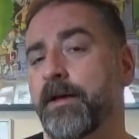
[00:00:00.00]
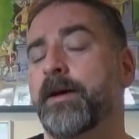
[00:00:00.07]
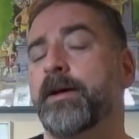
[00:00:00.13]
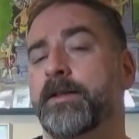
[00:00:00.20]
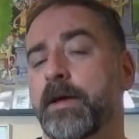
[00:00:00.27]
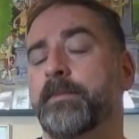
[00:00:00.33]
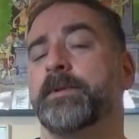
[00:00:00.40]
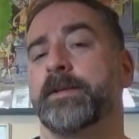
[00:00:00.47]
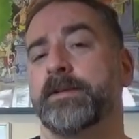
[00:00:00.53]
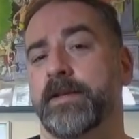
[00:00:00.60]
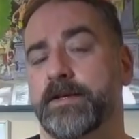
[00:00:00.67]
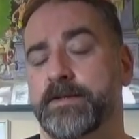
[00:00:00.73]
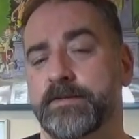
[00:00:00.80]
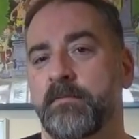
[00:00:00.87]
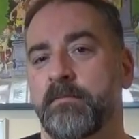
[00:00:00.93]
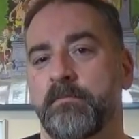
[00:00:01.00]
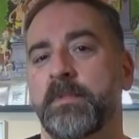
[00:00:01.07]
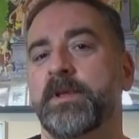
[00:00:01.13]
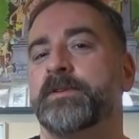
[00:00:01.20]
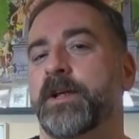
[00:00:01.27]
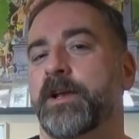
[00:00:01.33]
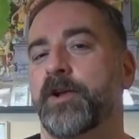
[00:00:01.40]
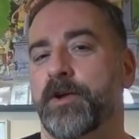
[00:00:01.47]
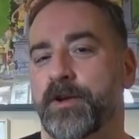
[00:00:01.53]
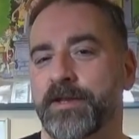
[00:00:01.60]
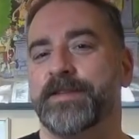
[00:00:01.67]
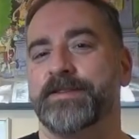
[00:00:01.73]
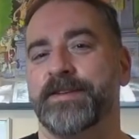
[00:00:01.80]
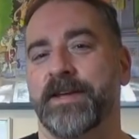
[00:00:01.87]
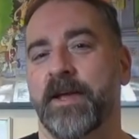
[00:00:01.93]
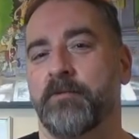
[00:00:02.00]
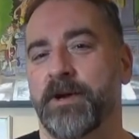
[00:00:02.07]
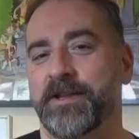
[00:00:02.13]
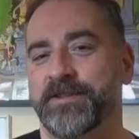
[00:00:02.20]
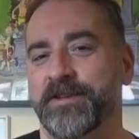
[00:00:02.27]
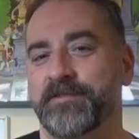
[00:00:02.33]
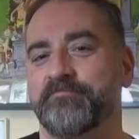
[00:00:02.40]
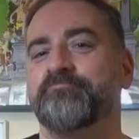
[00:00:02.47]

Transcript: Ya me entendéis. Mientras los retas a que aguanten.